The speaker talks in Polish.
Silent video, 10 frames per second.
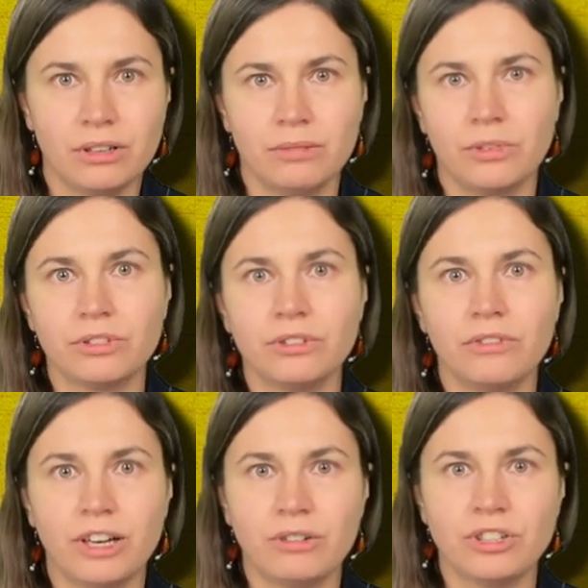
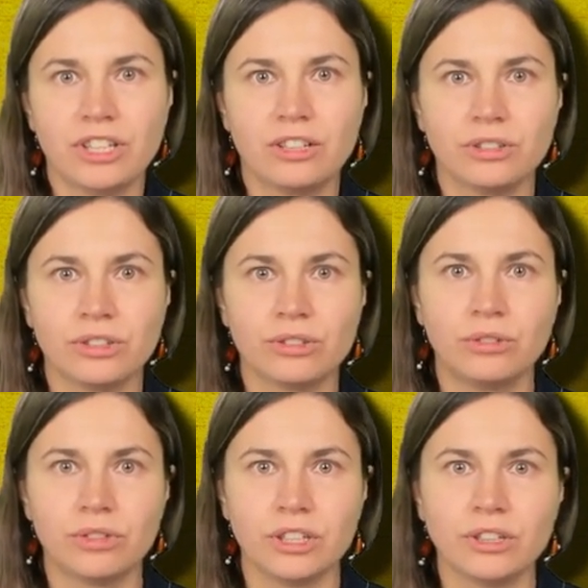mordowały
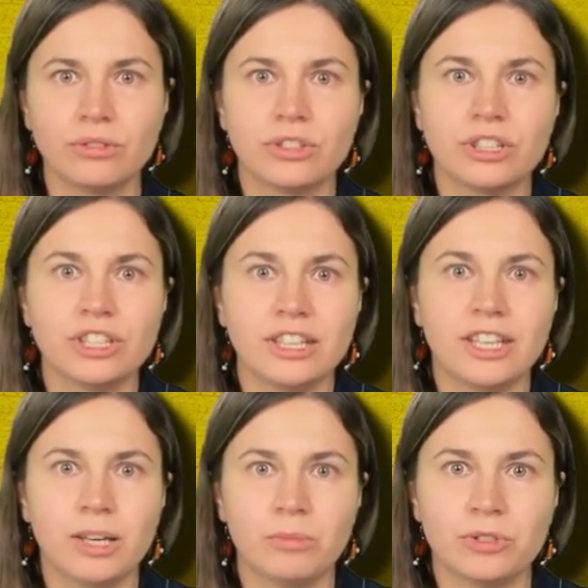czarnoskórych, którzy się
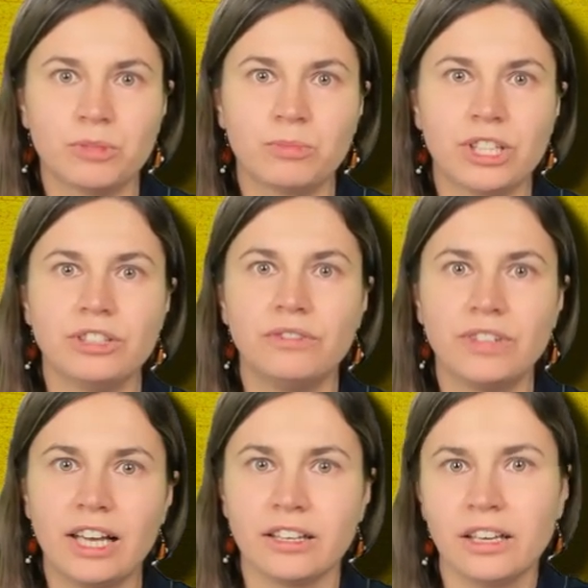temu
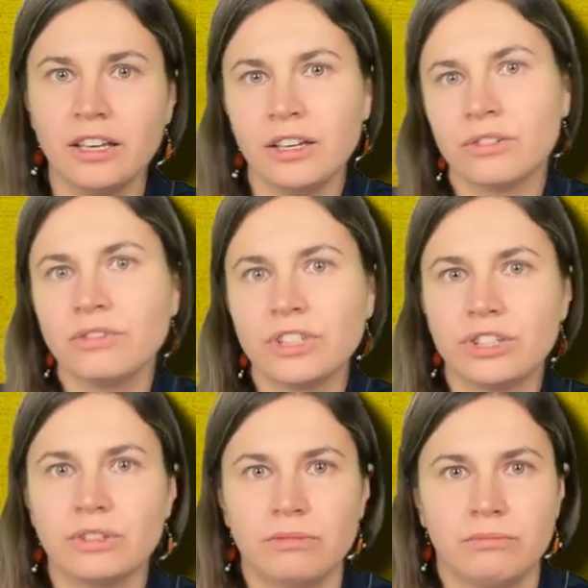sprzeciwiali.
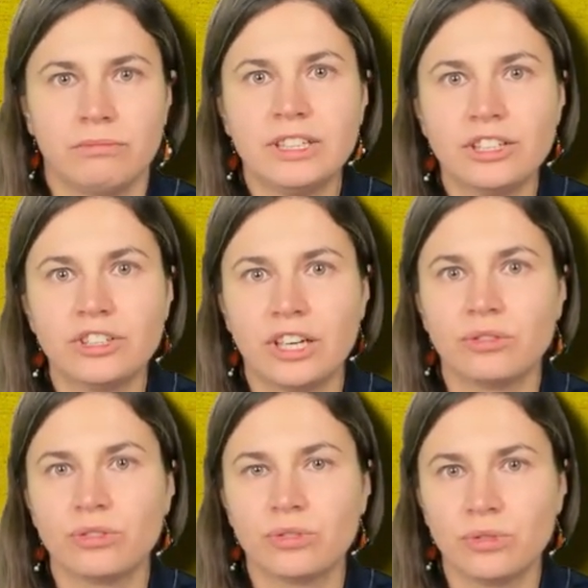Również byli
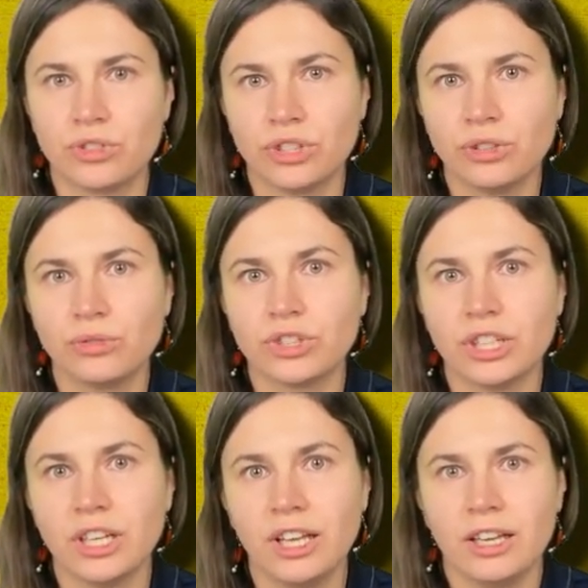czarnoskórzy,
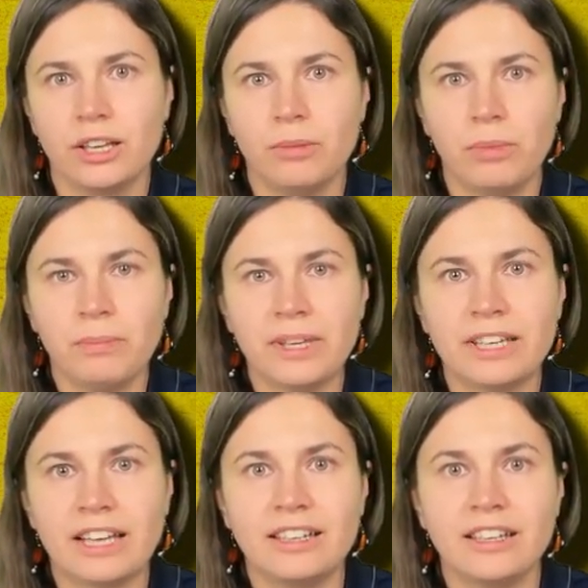którzy
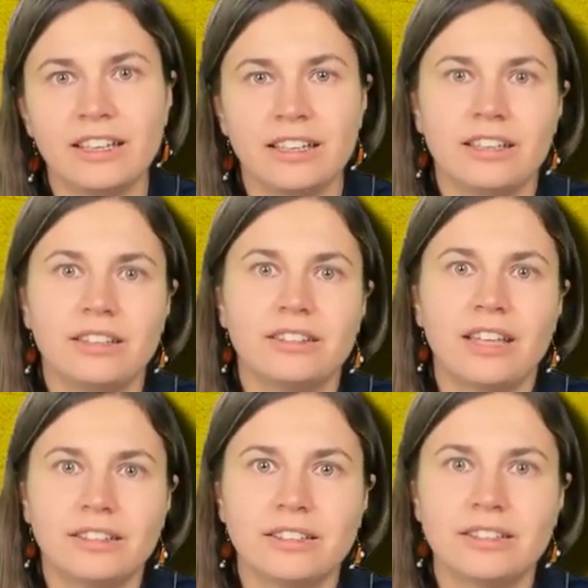popierali
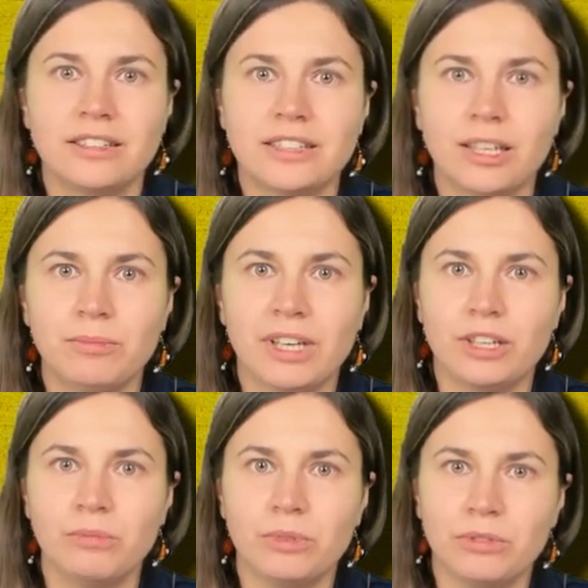ten system,
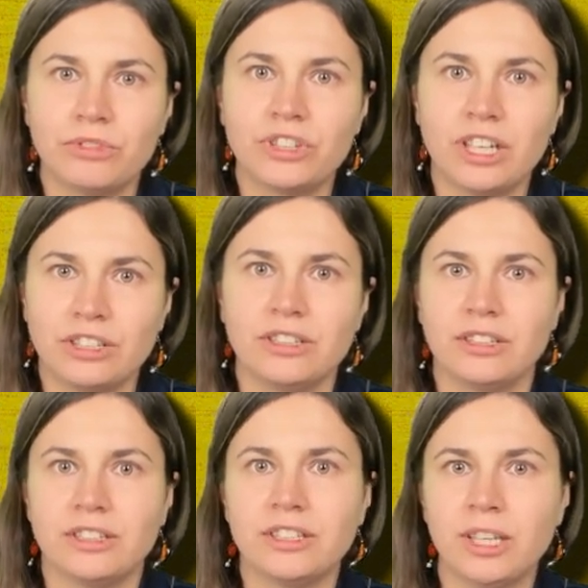jaki był
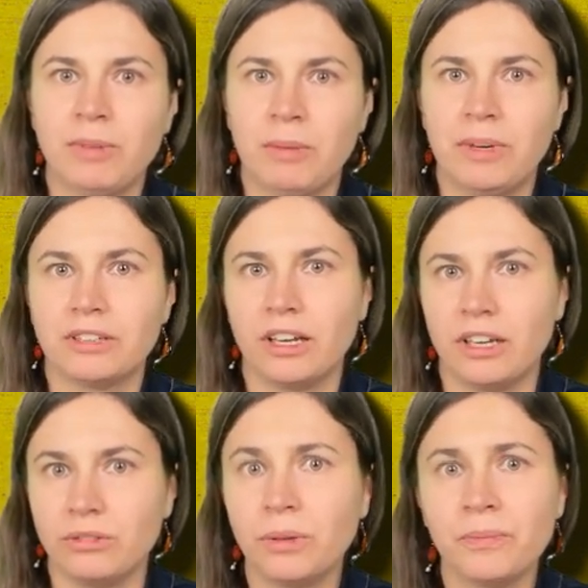wcześniej, system
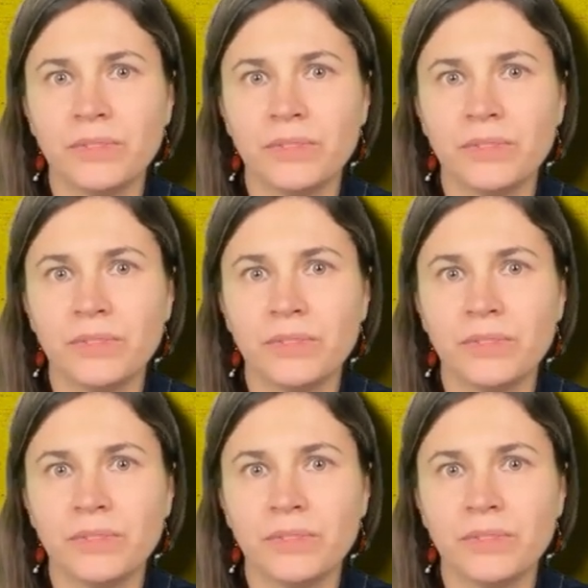apartheidu,